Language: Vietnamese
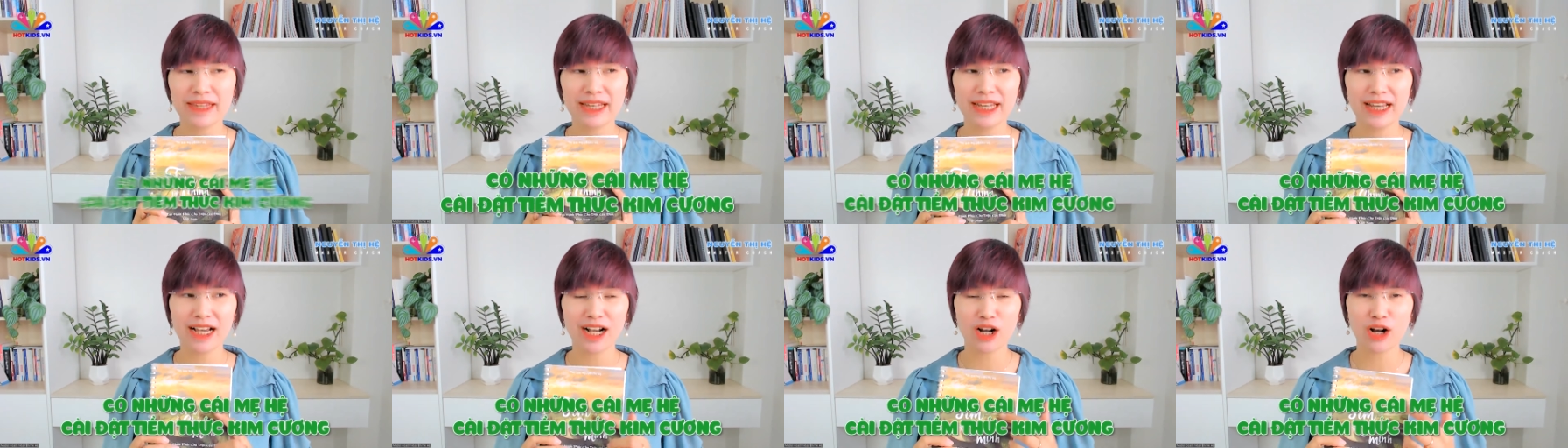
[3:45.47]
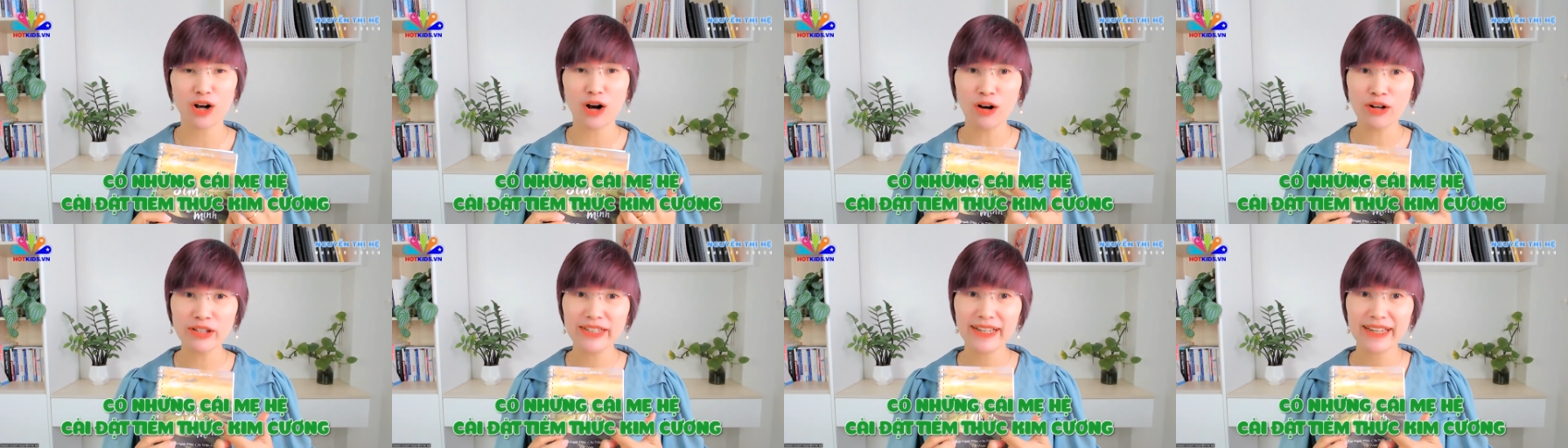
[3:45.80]
thì
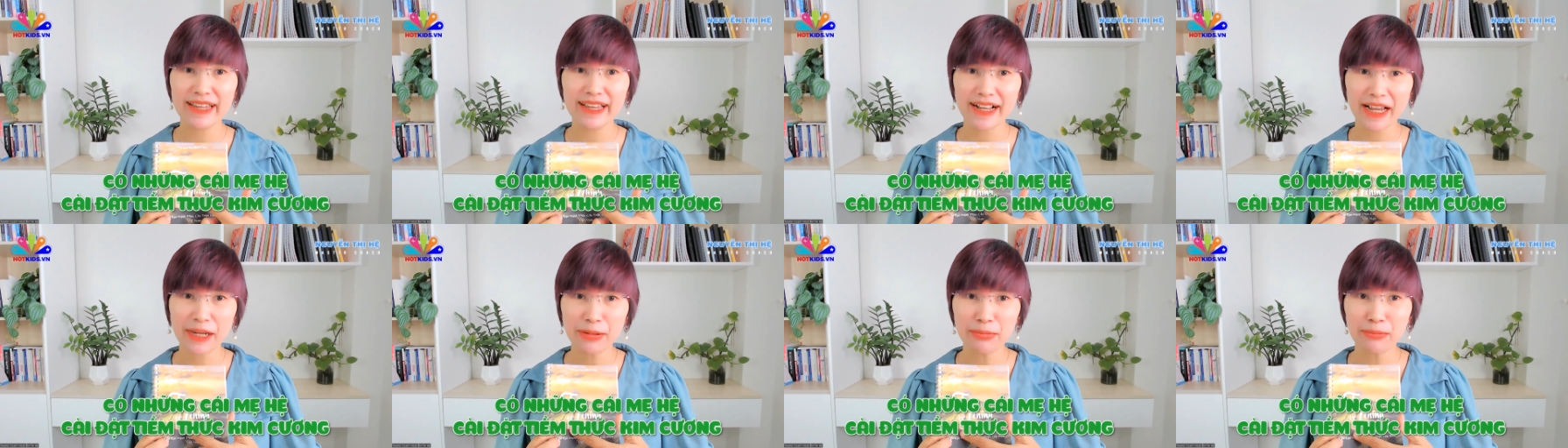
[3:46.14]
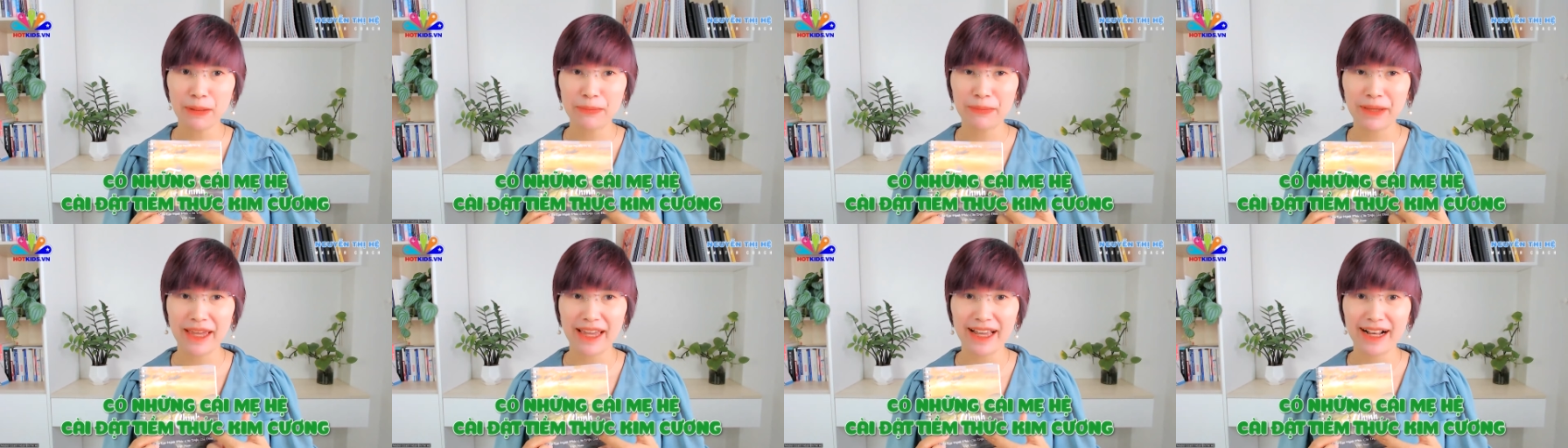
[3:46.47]
có những cái cách
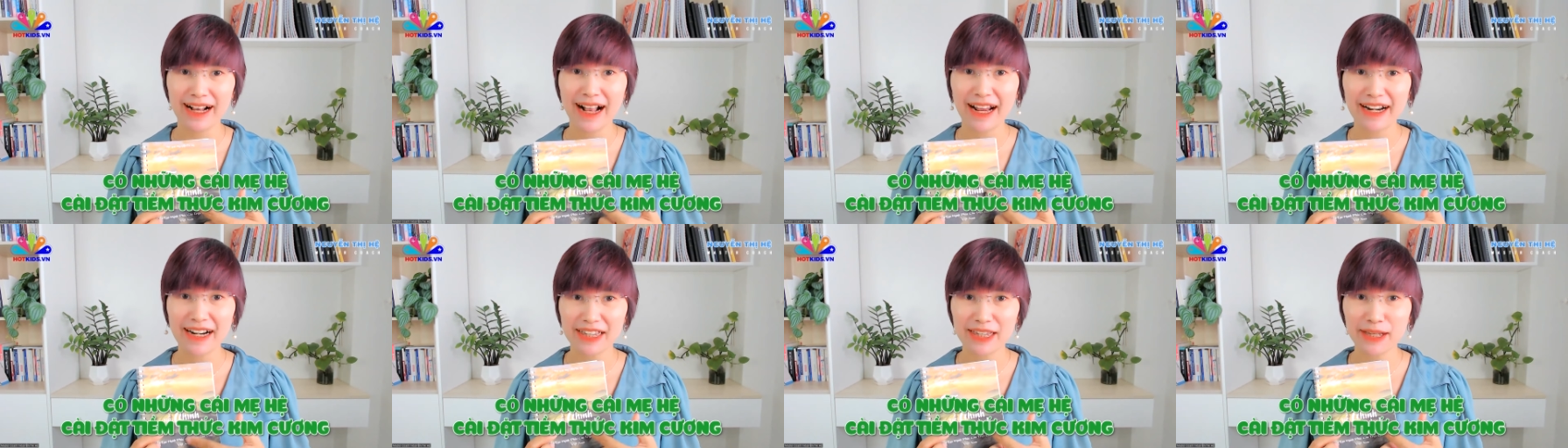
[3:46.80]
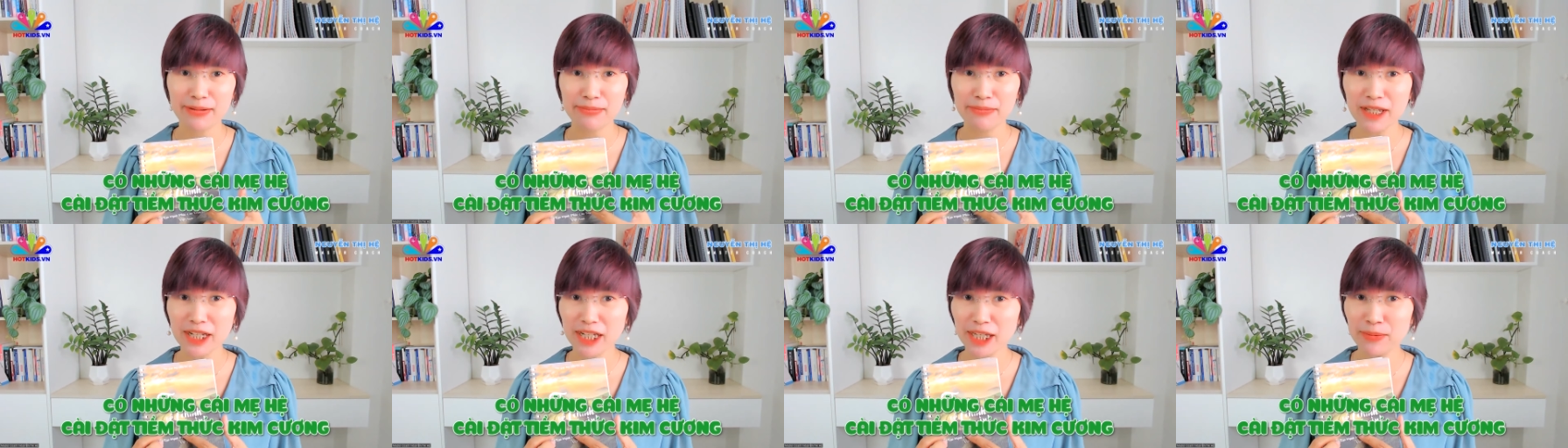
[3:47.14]
mà mẹ hệ cài đặt
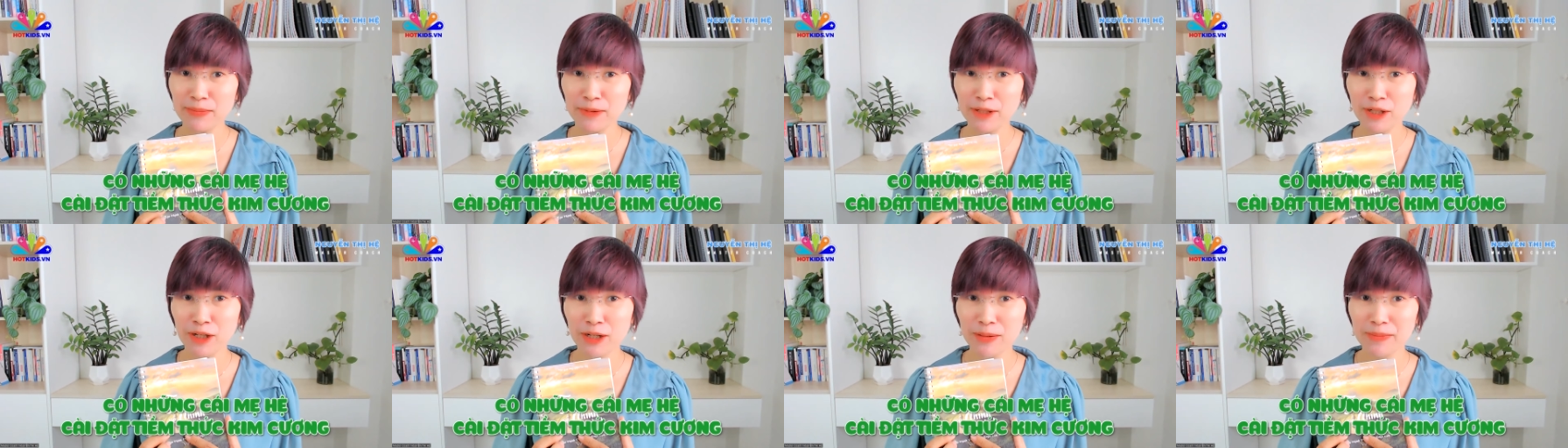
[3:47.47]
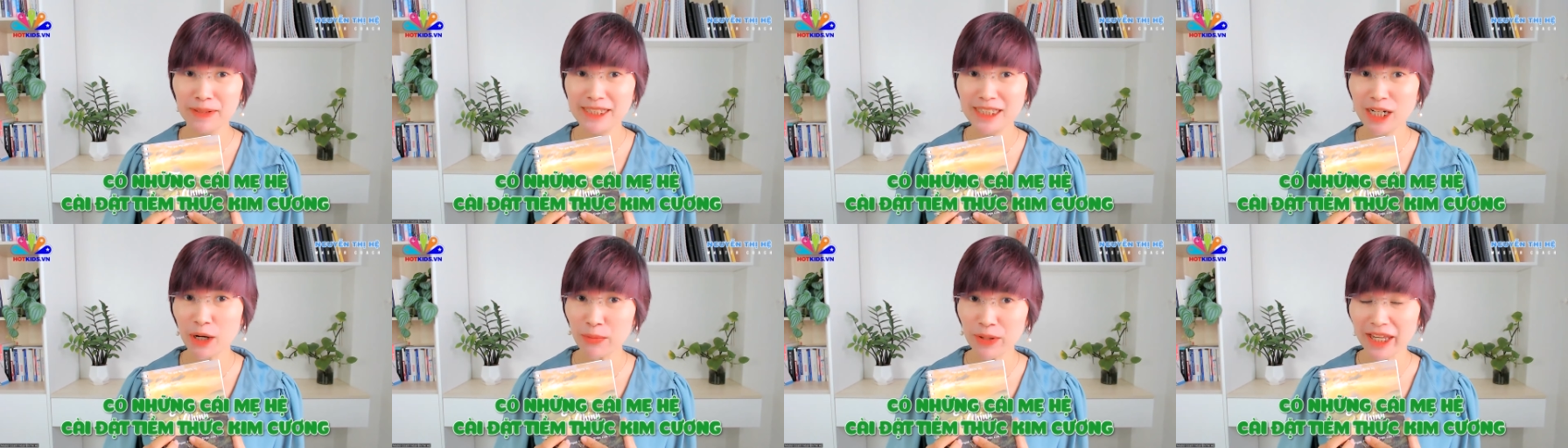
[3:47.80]
tiềm thức kim cương
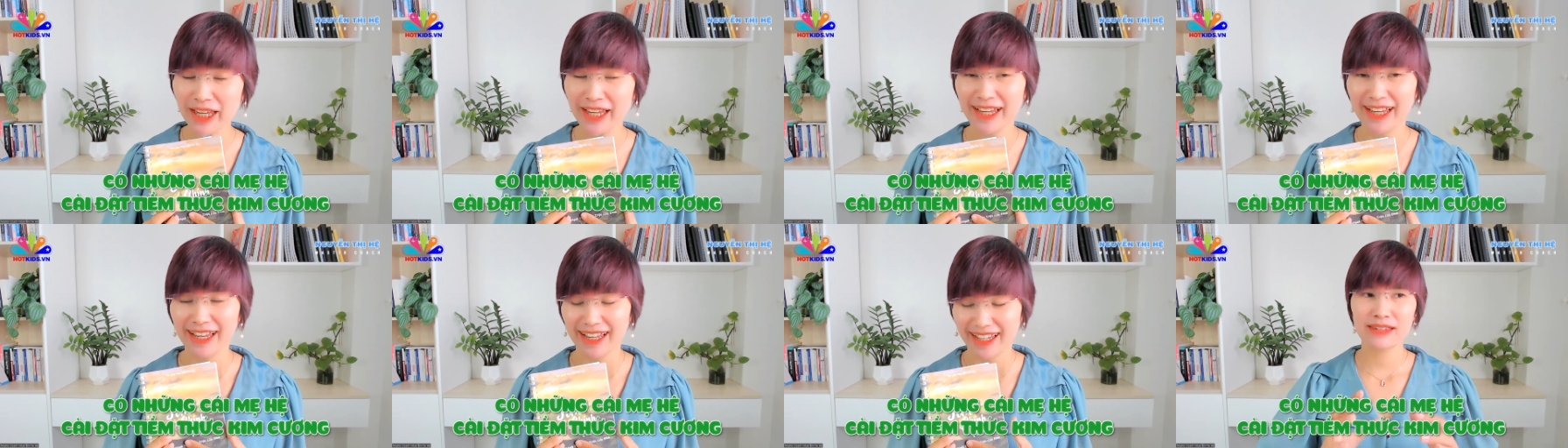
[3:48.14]
ở bên trong ấy